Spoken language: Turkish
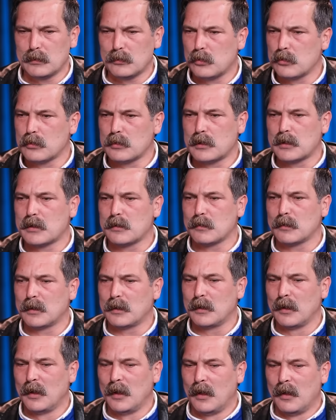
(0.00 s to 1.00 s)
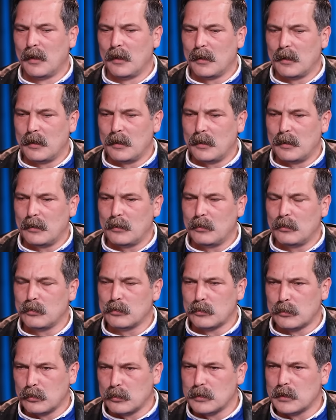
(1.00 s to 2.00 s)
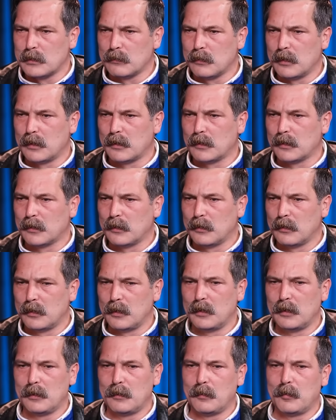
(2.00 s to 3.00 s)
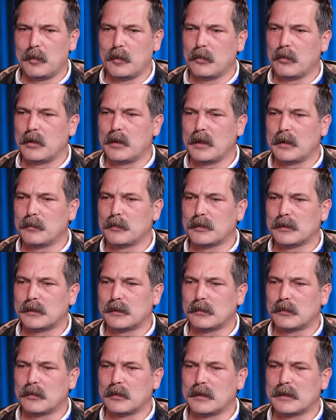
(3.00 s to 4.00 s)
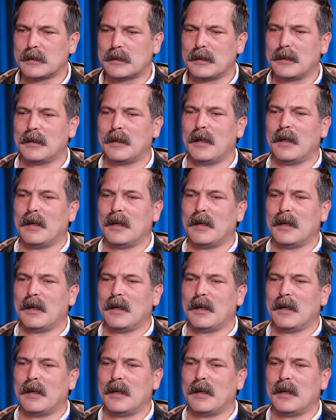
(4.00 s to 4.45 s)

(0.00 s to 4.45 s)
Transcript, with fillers: Son seçimde e, yüzde on civarı e, bir oy almıştık. Dolayısıyla